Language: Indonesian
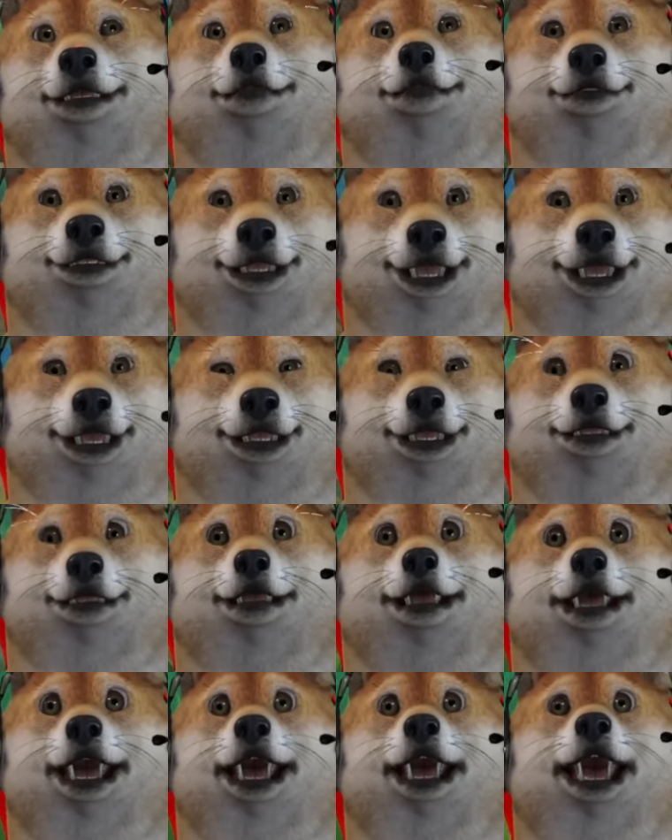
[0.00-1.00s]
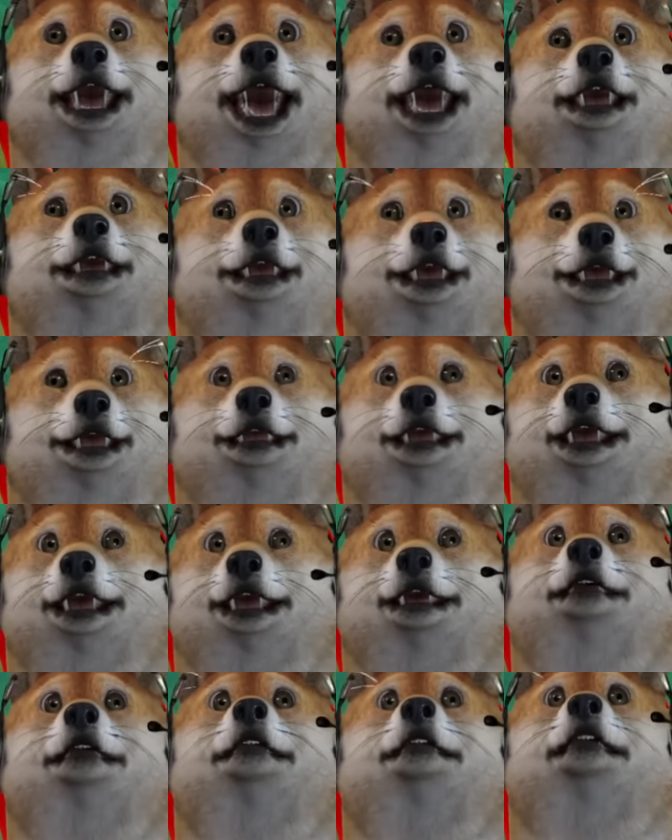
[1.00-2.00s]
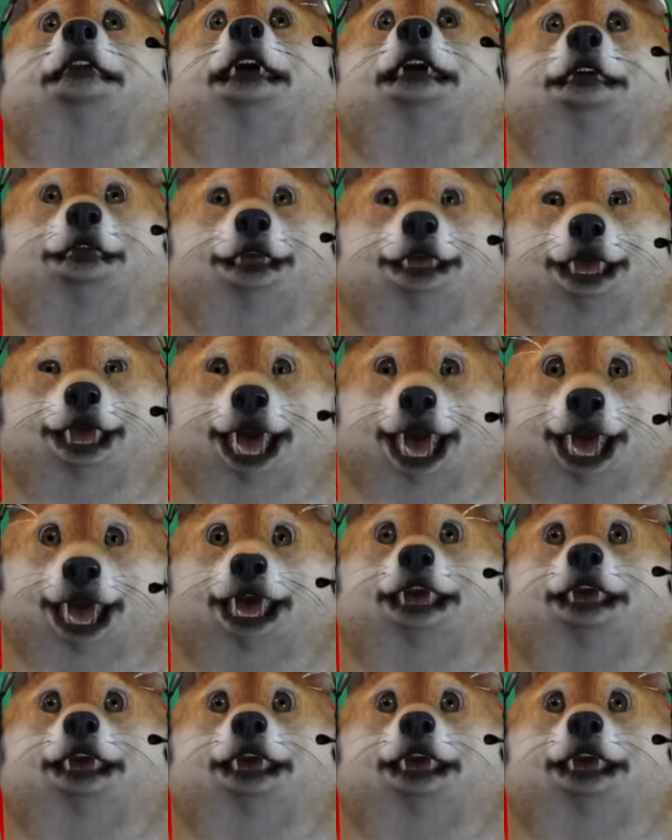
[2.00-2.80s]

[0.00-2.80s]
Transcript: Cuman kalau yang udah ada datang yang gede itu, wih.